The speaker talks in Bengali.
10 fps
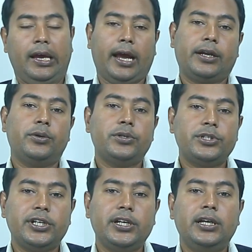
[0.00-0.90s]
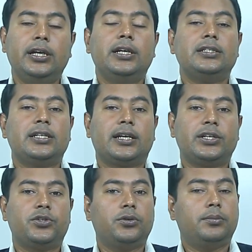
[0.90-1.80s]
একটি হচ্ছে যে
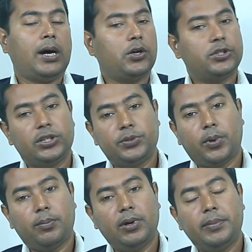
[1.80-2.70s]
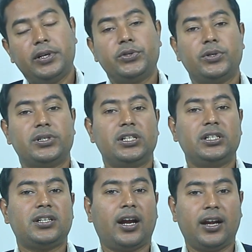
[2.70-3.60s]
কিছু মানসিক প্রবলেম কিছু আছে
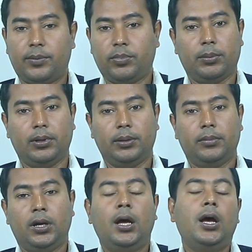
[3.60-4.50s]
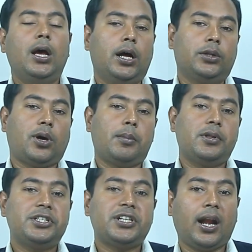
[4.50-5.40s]
শারীরিক প্রবলেম তো আমরা
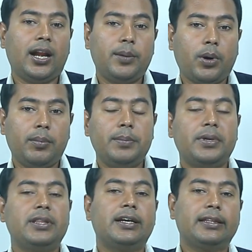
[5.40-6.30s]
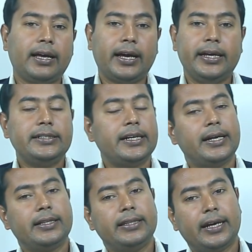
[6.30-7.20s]
যদি শারীরিক প্রবলেমটার দিকে তাকাই
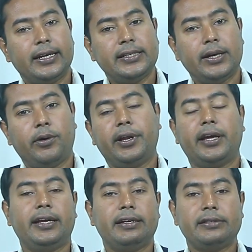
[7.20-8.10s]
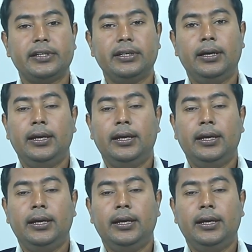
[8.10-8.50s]
সেক্ষেত্রে দেখা যায় অনেকেই আছেন